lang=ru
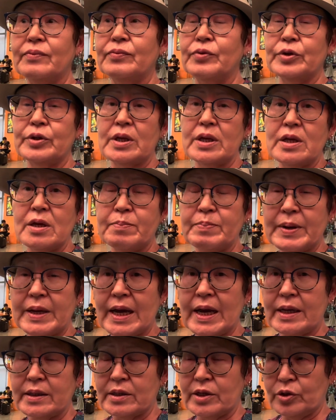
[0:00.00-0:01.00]
вот и
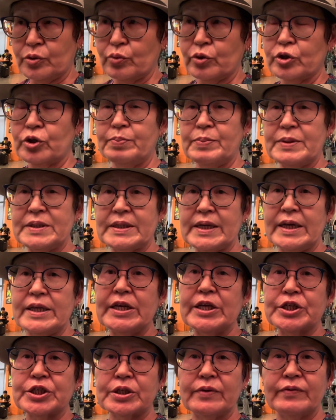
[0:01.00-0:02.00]
неприятно то, что
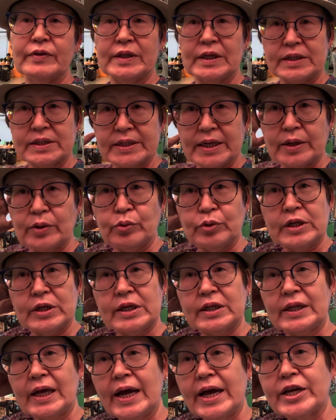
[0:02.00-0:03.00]
бесконечно в этот цайгон
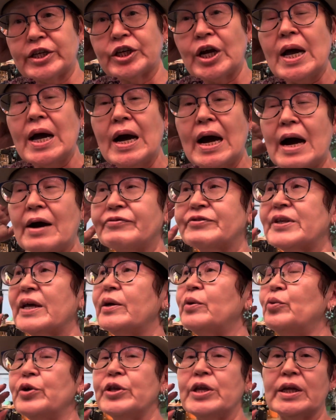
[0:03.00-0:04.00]
летаешь, а в
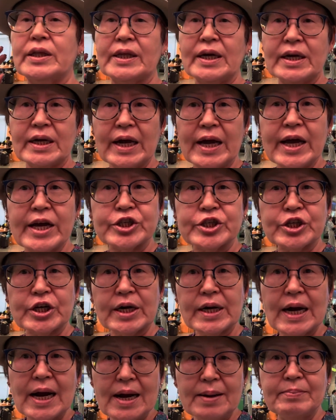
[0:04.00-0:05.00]
цайгоне такая
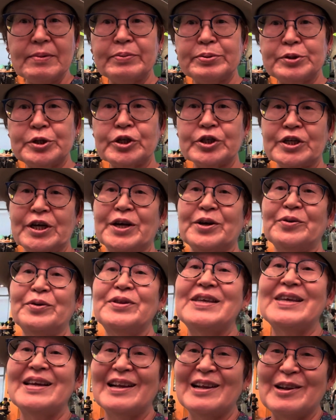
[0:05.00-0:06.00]
жара, мы вообще жару
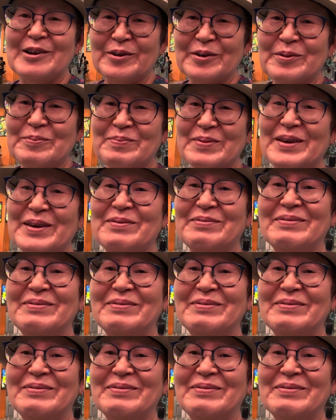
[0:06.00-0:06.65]
не любим.